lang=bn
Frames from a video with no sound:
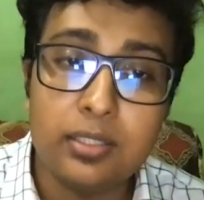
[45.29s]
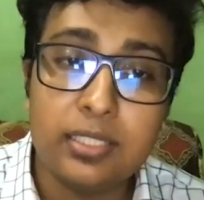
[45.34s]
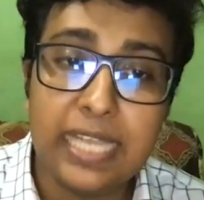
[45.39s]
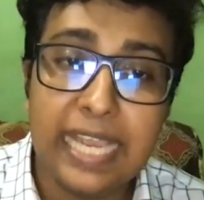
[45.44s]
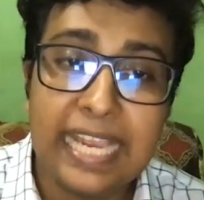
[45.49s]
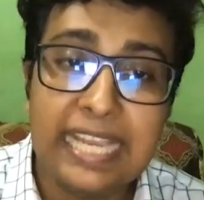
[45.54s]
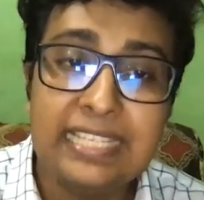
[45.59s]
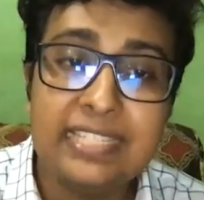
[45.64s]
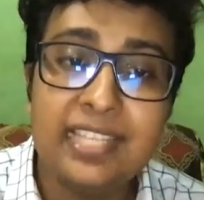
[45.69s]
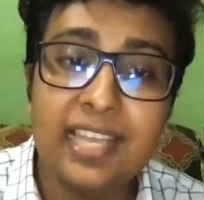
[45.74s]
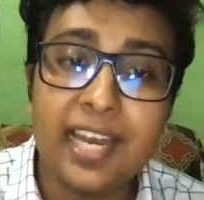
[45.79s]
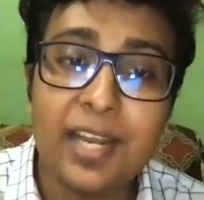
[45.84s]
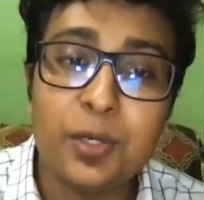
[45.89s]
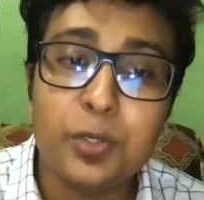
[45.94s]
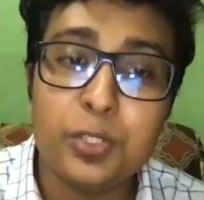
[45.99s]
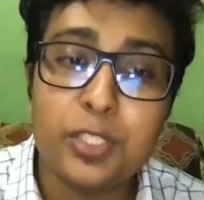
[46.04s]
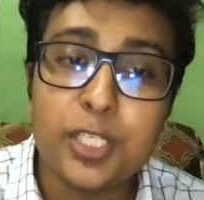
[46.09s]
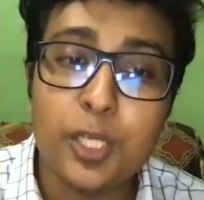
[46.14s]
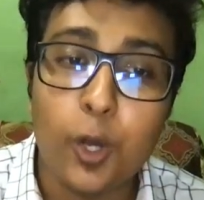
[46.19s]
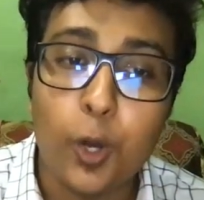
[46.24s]
এইচ দ্বারা
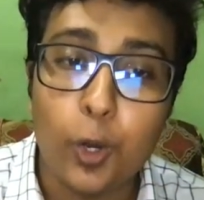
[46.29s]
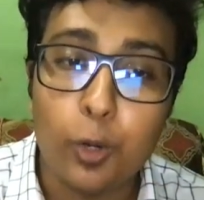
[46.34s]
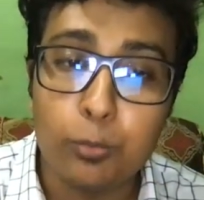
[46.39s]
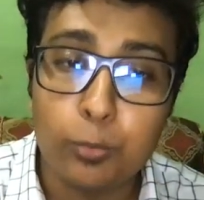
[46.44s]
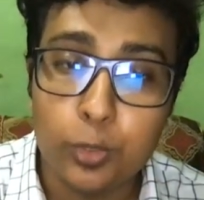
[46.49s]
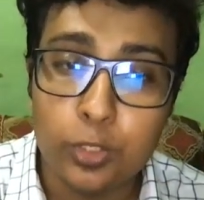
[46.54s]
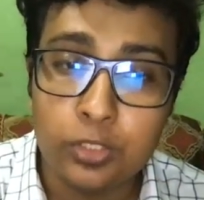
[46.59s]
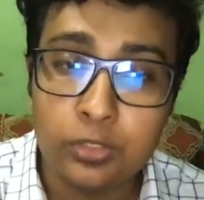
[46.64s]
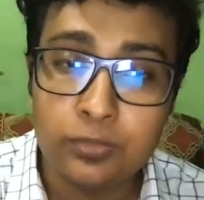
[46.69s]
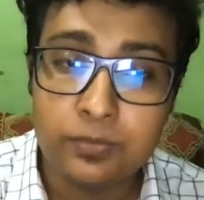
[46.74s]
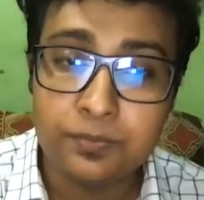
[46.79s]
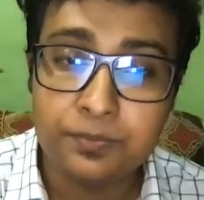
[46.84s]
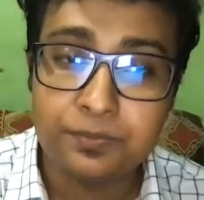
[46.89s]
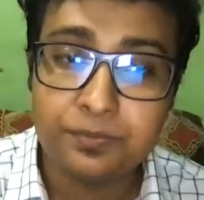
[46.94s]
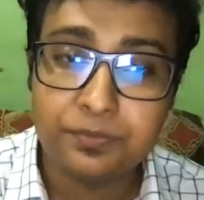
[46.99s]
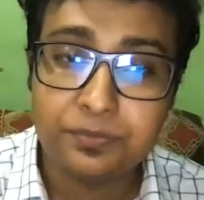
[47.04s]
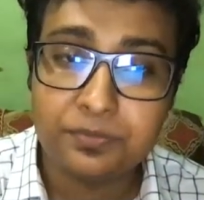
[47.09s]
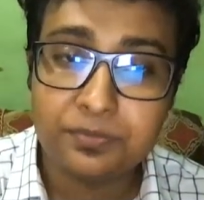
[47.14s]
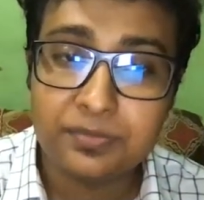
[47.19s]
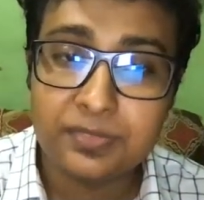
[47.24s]
হচ্ছে হরমোন
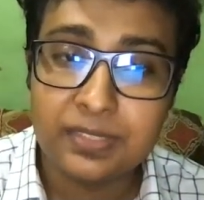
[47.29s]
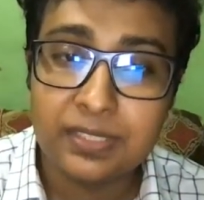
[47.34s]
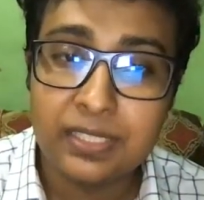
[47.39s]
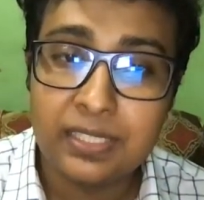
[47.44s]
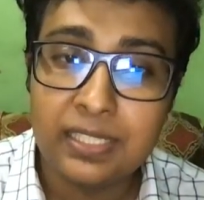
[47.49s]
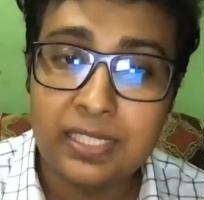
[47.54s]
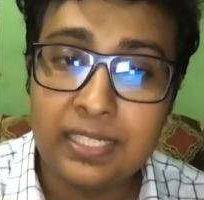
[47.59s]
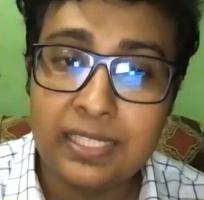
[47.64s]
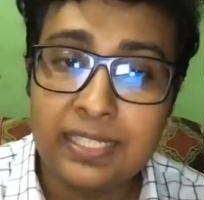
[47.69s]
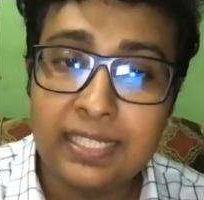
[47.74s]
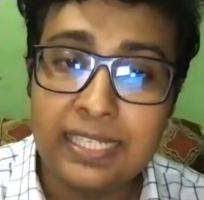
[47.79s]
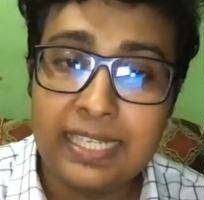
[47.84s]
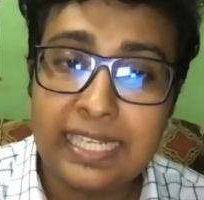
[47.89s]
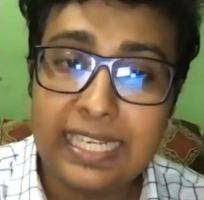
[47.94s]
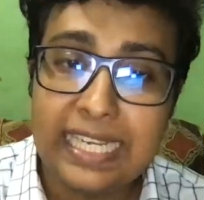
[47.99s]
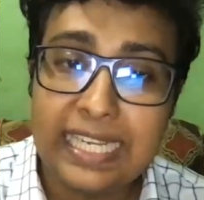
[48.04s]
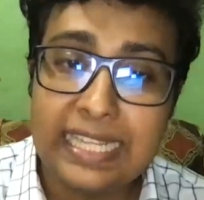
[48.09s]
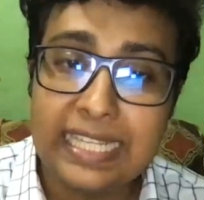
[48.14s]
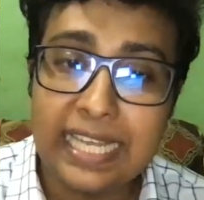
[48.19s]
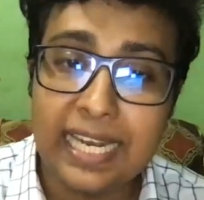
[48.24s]
ই
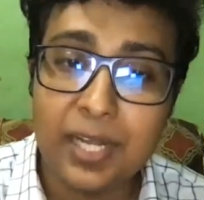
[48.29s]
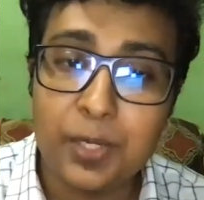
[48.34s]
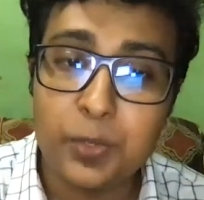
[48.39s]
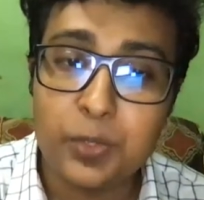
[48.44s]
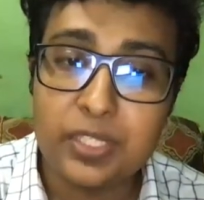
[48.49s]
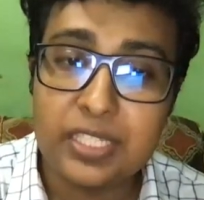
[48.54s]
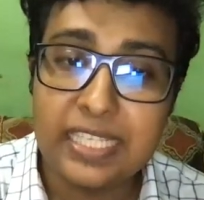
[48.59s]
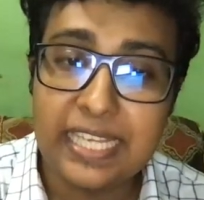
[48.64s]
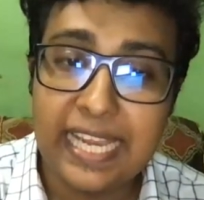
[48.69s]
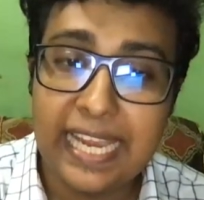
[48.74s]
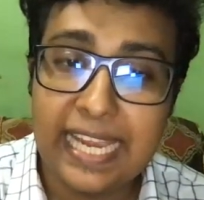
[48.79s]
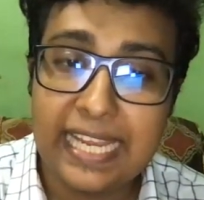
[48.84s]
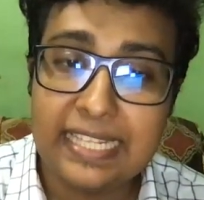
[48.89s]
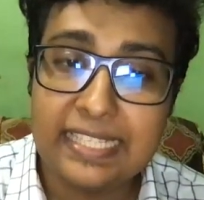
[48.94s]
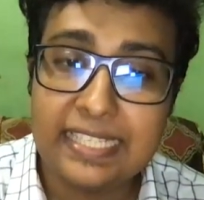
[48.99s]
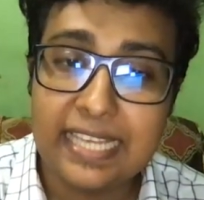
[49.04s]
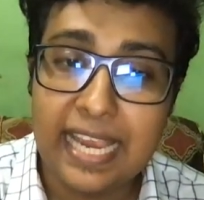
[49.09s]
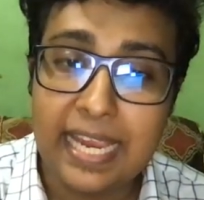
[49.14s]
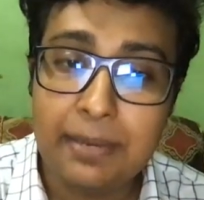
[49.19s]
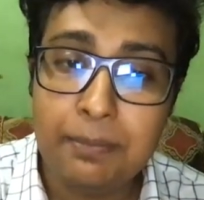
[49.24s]
e দ্বারা হচ্ছে
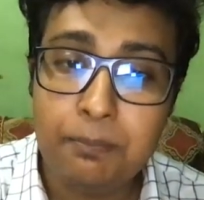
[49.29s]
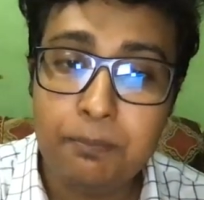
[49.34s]
এনজাইম